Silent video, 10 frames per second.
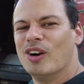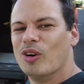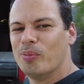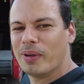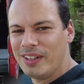
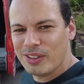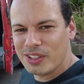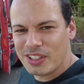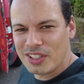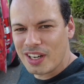und bringt
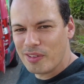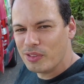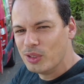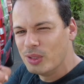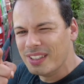euch die
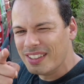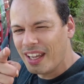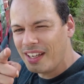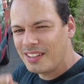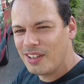Steinfigur
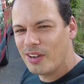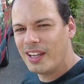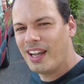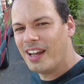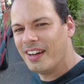direkt in
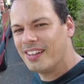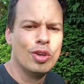euren Garten.